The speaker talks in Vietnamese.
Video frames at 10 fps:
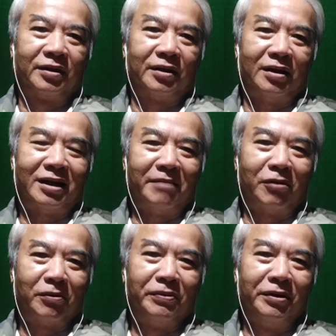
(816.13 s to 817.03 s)
đó là một
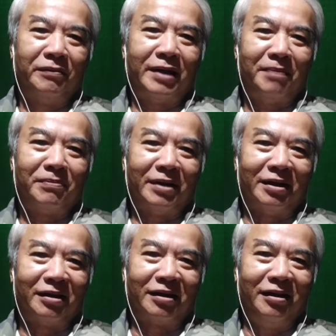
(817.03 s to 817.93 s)
cái phương pháp
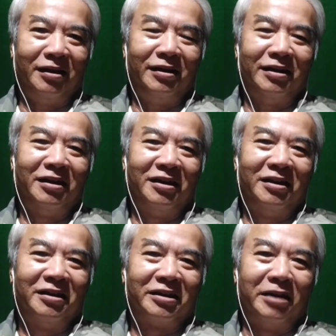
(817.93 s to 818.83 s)
mà chị
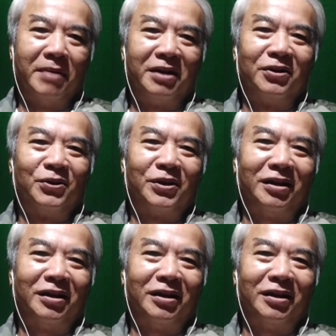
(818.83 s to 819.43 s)
chị bệnh của